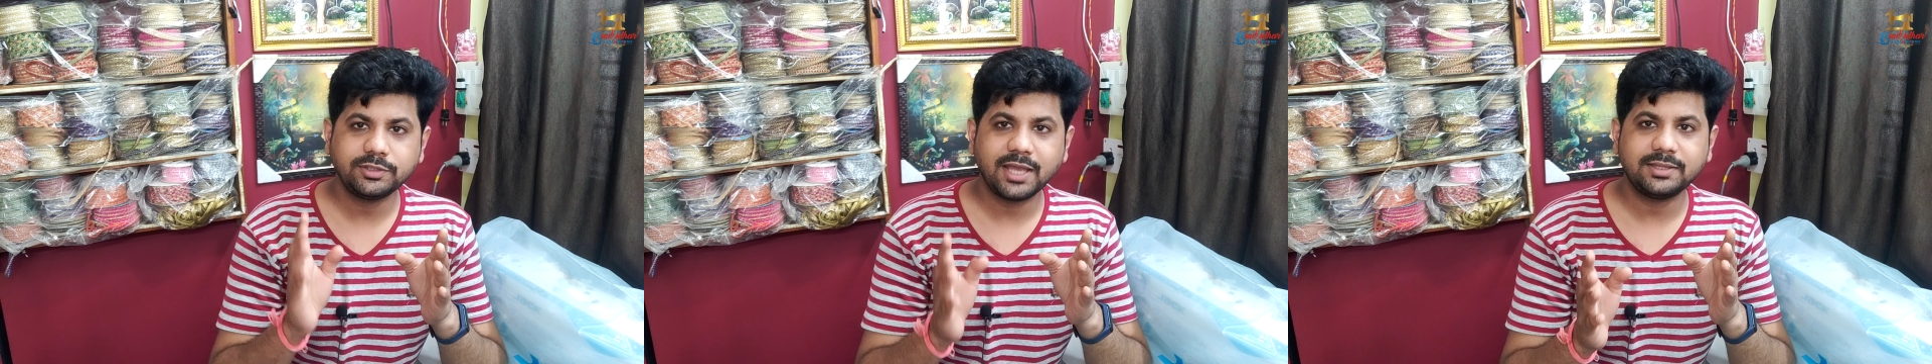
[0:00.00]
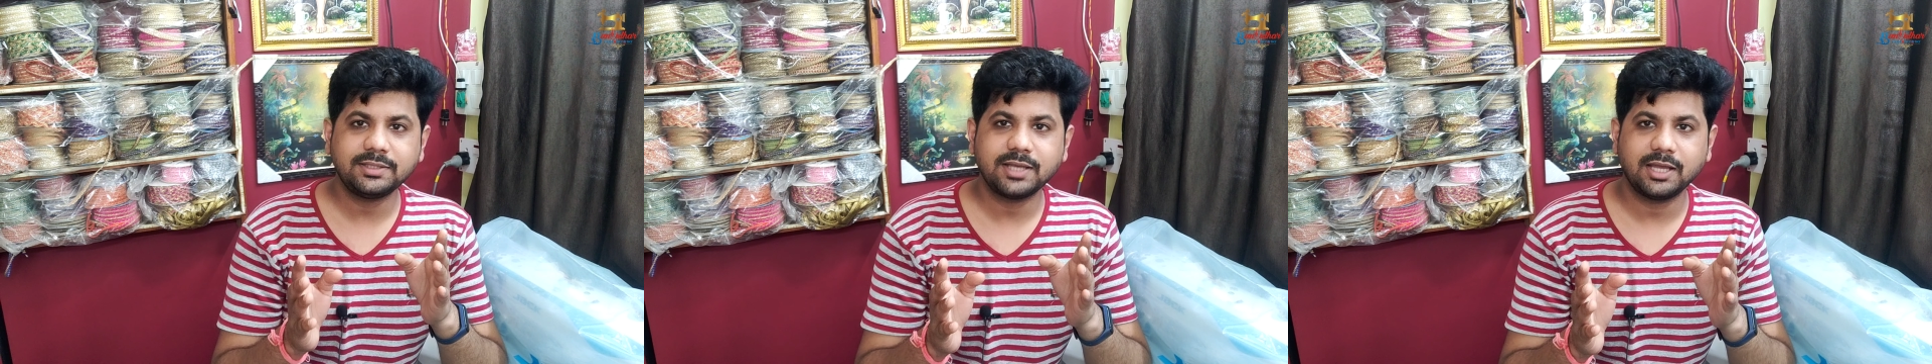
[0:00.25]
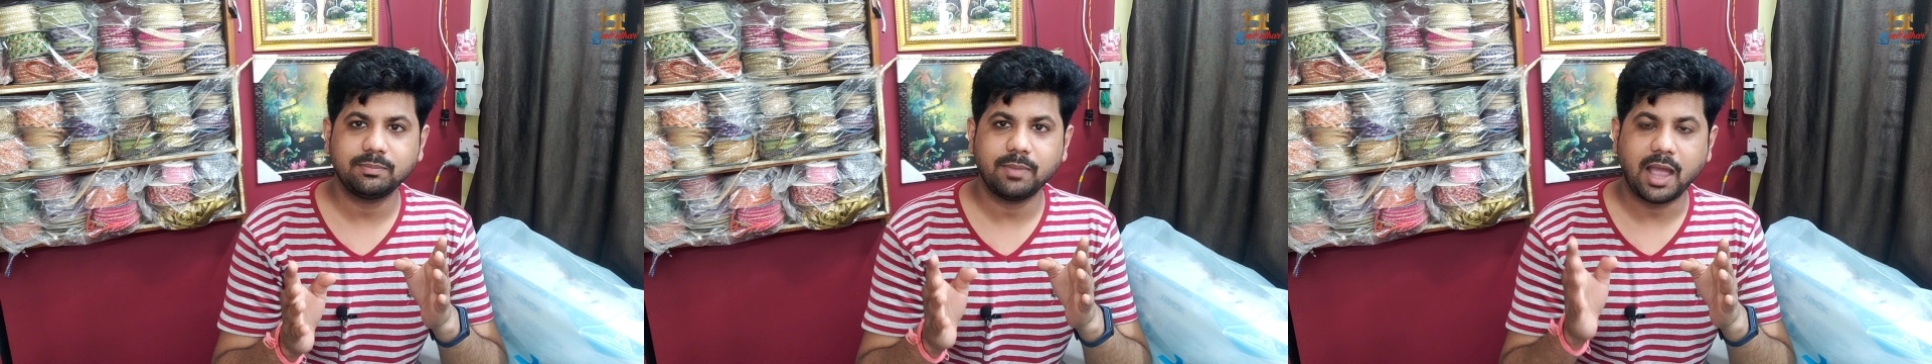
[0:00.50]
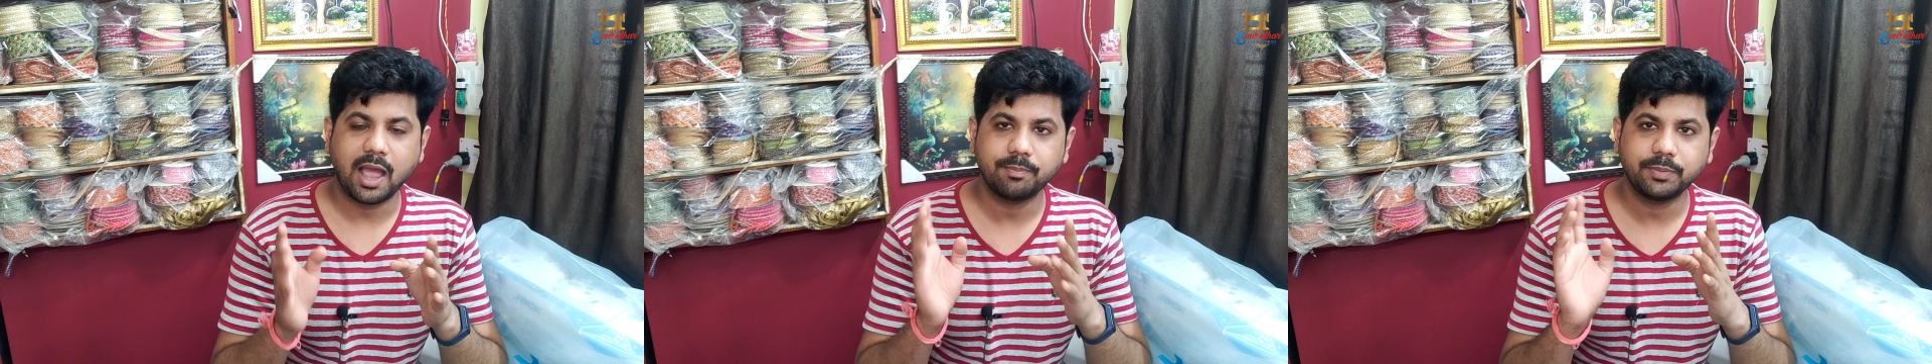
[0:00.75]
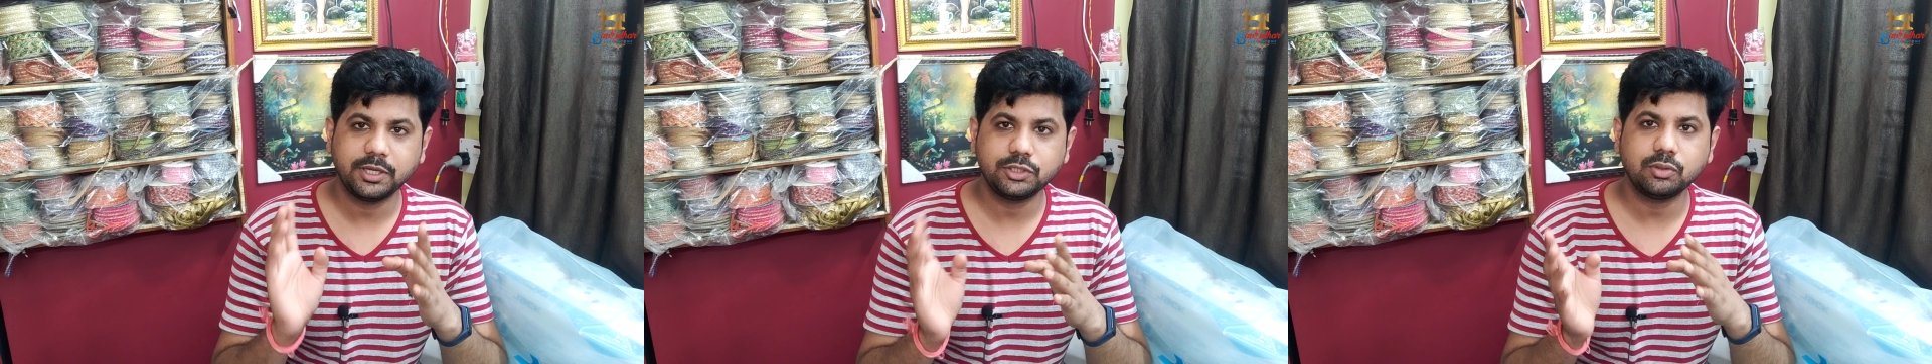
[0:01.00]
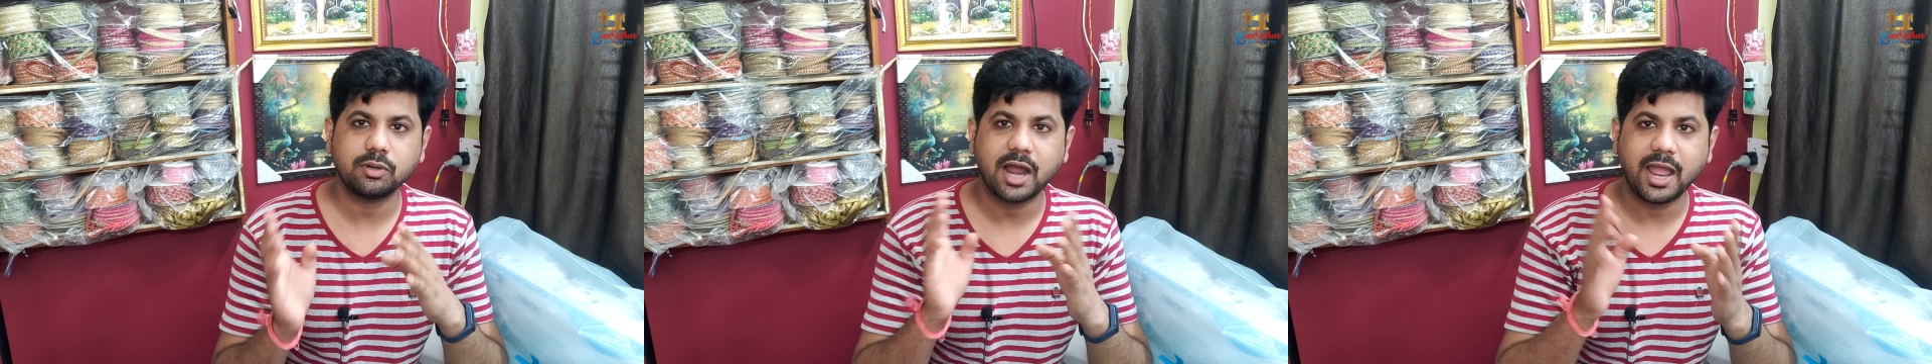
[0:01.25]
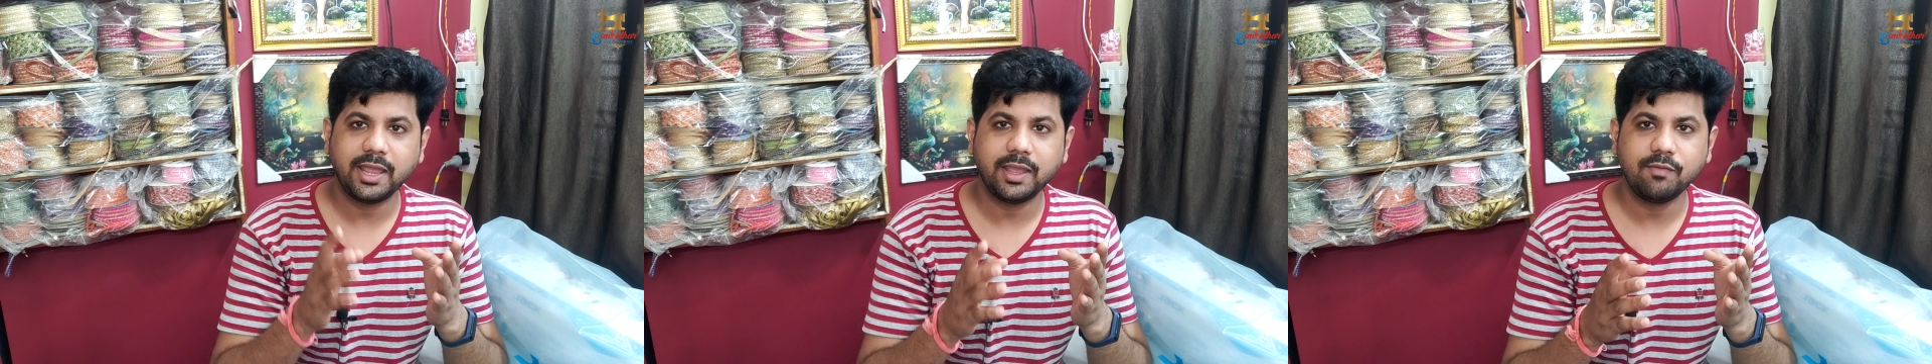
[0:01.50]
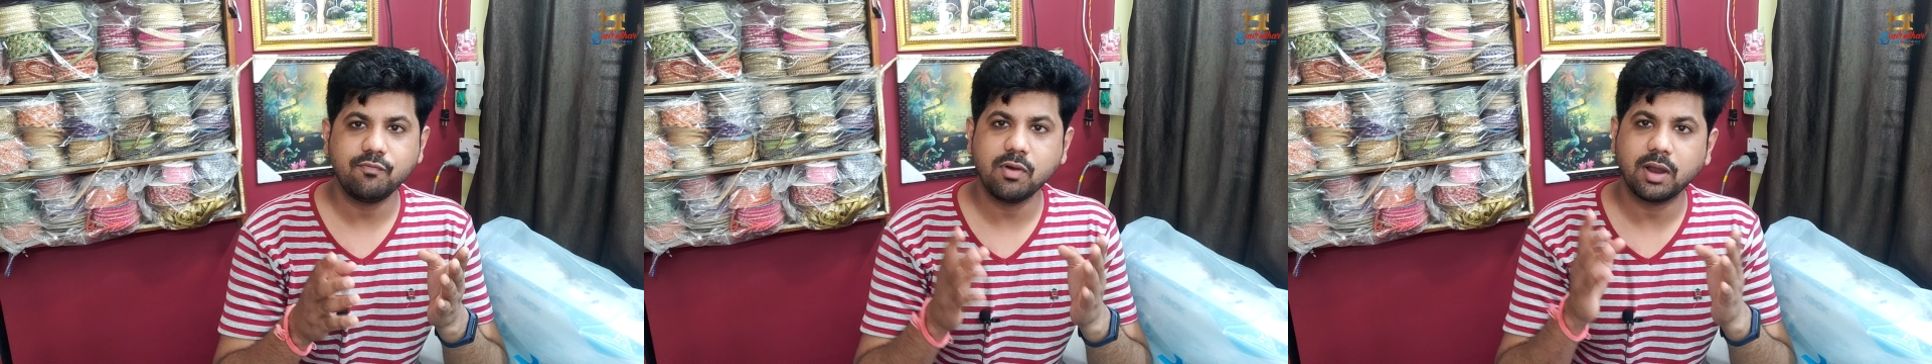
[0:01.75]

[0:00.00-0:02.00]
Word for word: और साथ ही साथ में आपकी जो राय है